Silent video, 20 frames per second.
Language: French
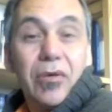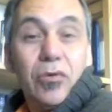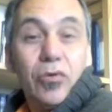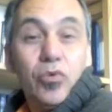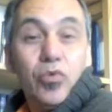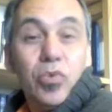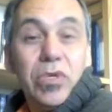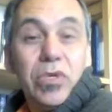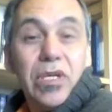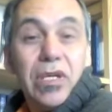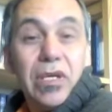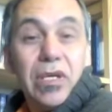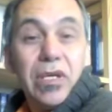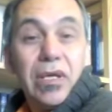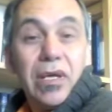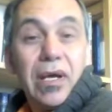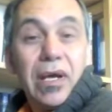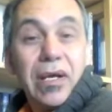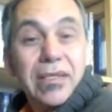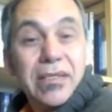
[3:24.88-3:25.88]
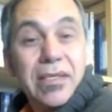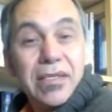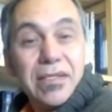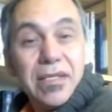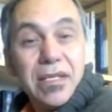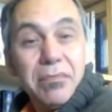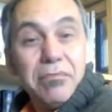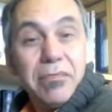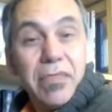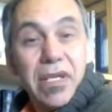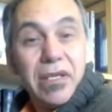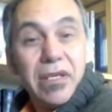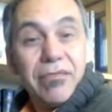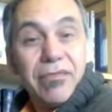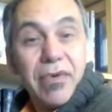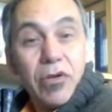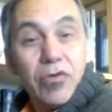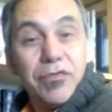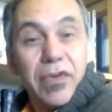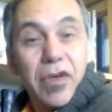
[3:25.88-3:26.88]
lui est accessible, mais
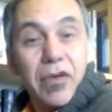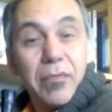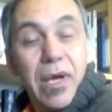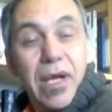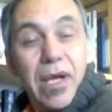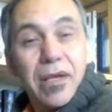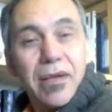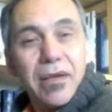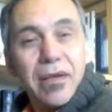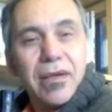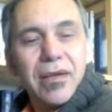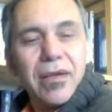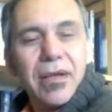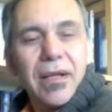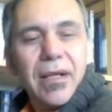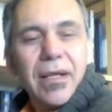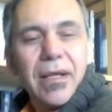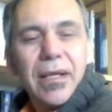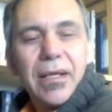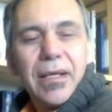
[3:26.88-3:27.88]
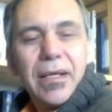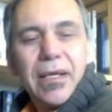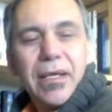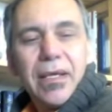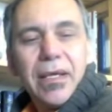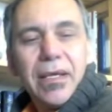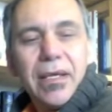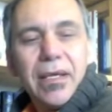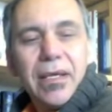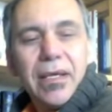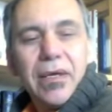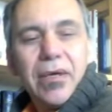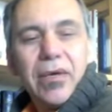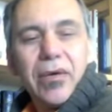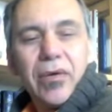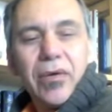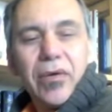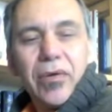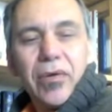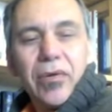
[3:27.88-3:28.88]
va lui faire mal. Et euh,
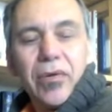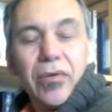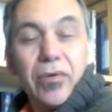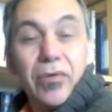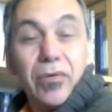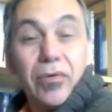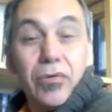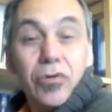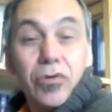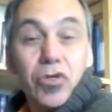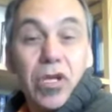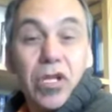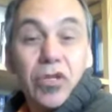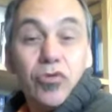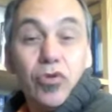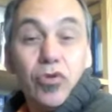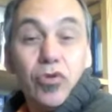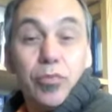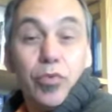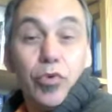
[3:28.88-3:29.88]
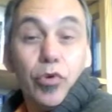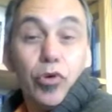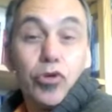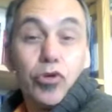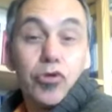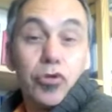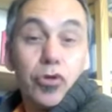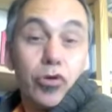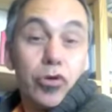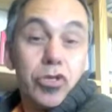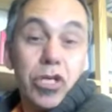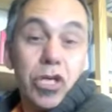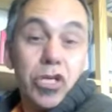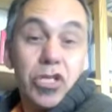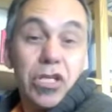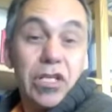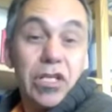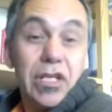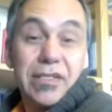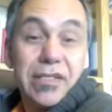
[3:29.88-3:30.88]
le jeune adulte peut
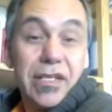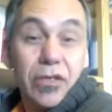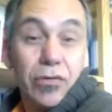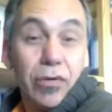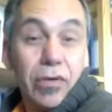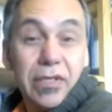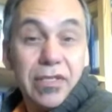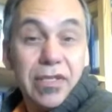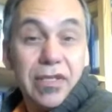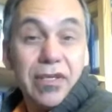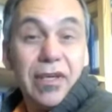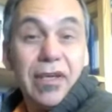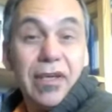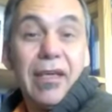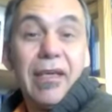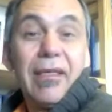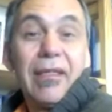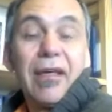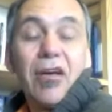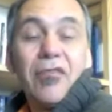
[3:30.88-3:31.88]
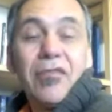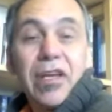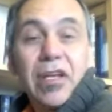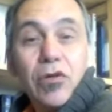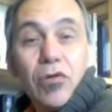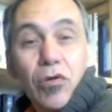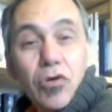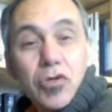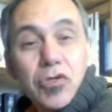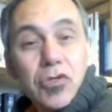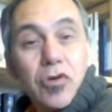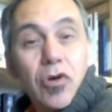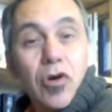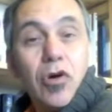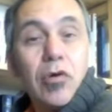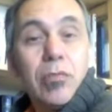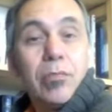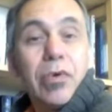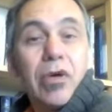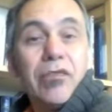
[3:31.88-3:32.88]
rechercher de la sécurité, avec
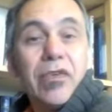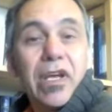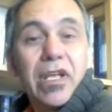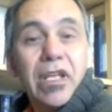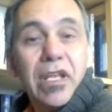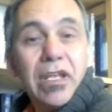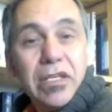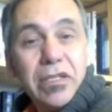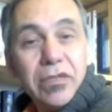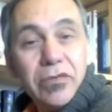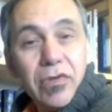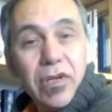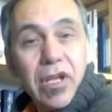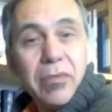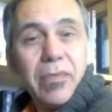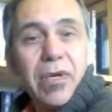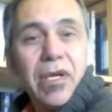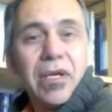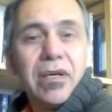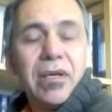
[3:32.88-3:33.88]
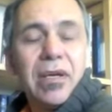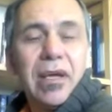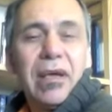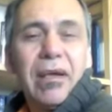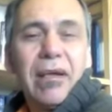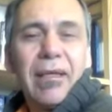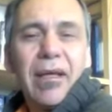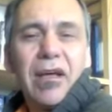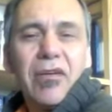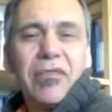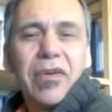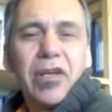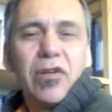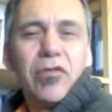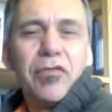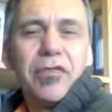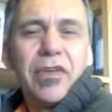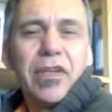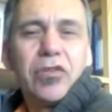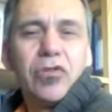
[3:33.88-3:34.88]
l'horoscope, avec les lignes de la main, avec le
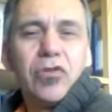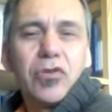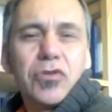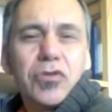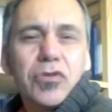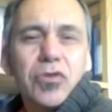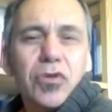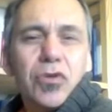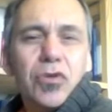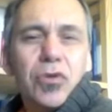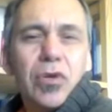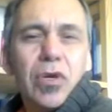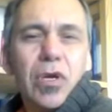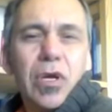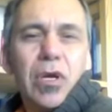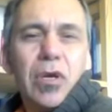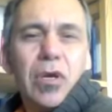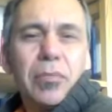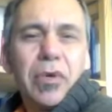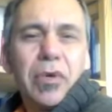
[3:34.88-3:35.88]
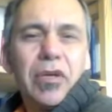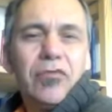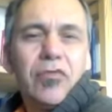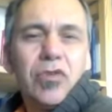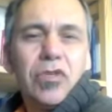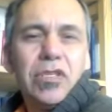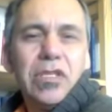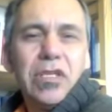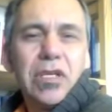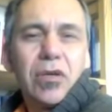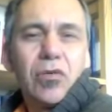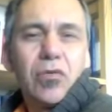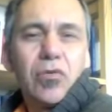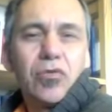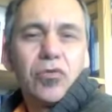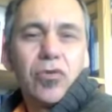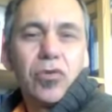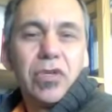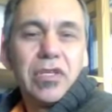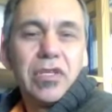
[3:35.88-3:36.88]
fait de se prévenir
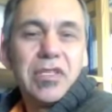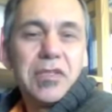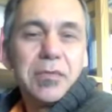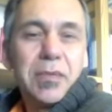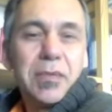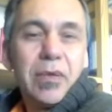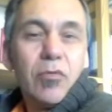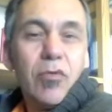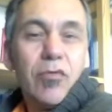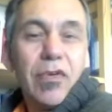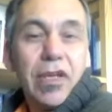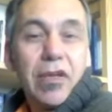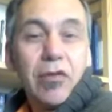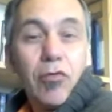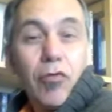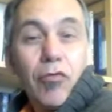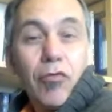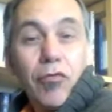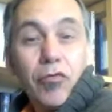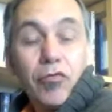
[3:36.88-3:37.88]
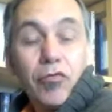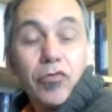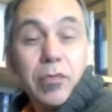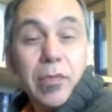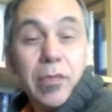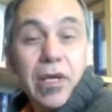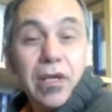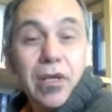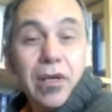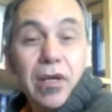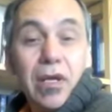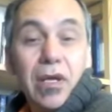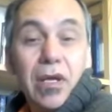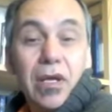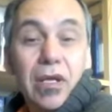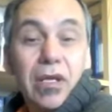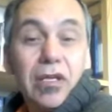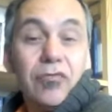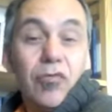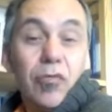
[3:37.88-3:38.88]
contre des esprits mauvais qui leur font du mal.
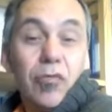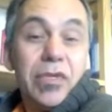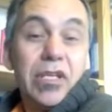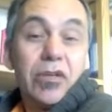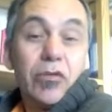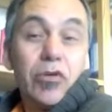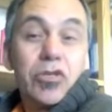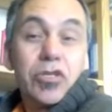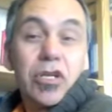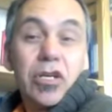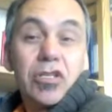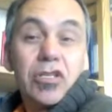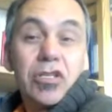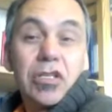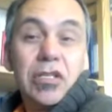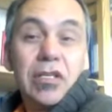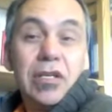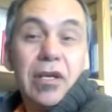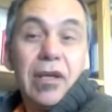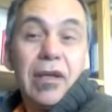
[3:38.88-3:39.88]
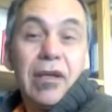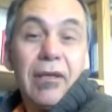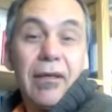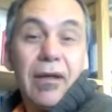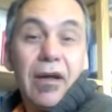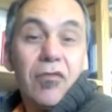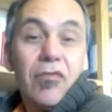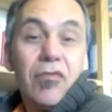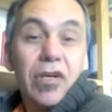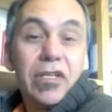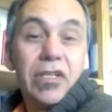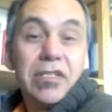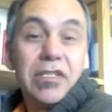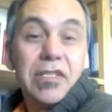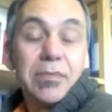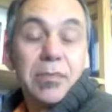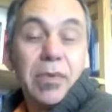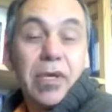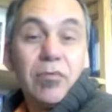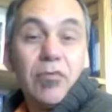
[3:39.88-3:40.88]
Ils vont peut-être rechercher à avoir des
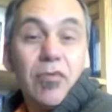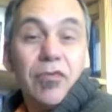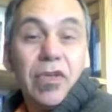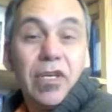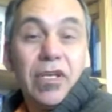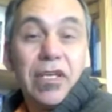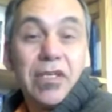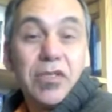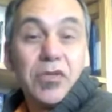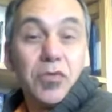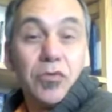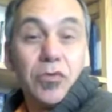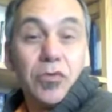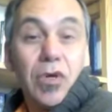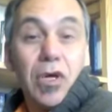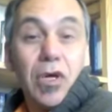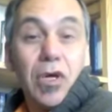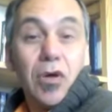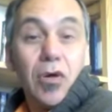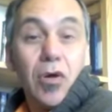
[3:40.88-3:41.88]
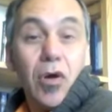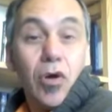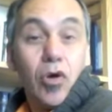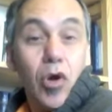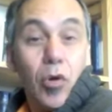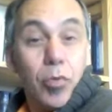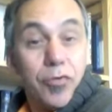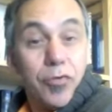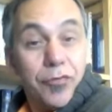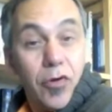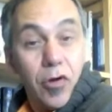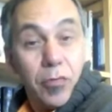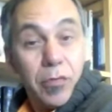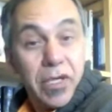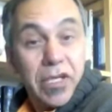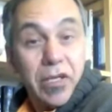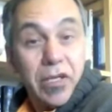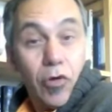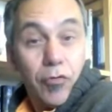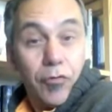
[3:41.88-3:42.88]
esprits mauvais qui sont encore plus forts, mais
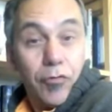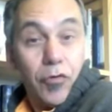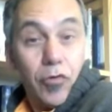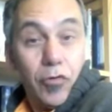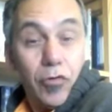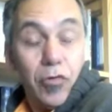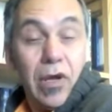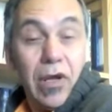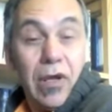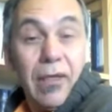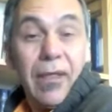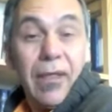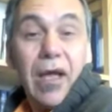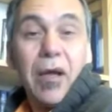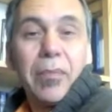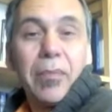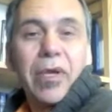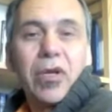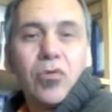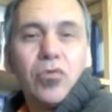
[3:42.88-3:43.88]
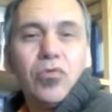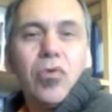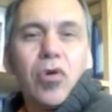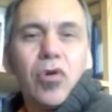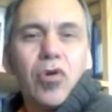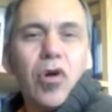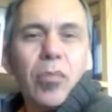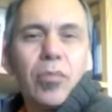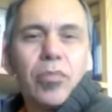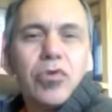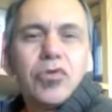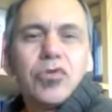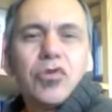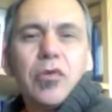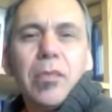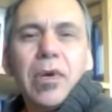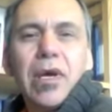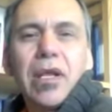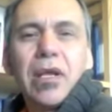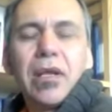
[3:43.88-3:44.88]
qui leur feront après coup encore plus de
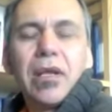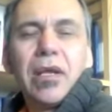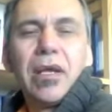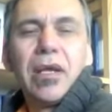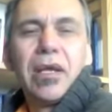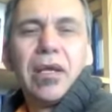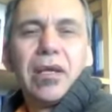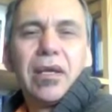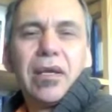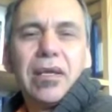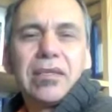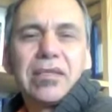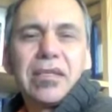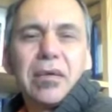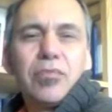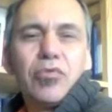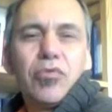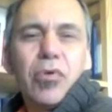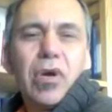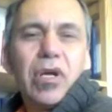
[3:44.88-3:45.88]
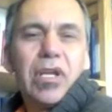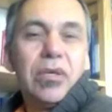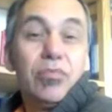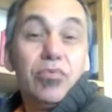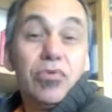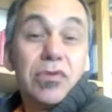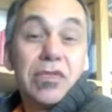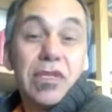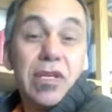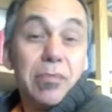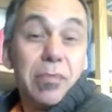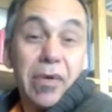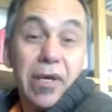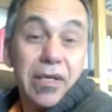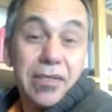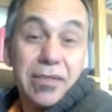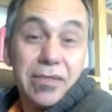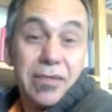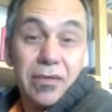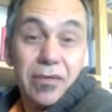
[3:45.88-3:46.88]
mal, et ça pourra les pousser
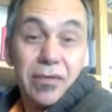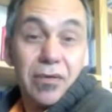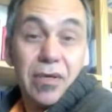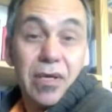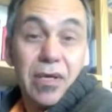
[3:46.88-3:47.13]
presque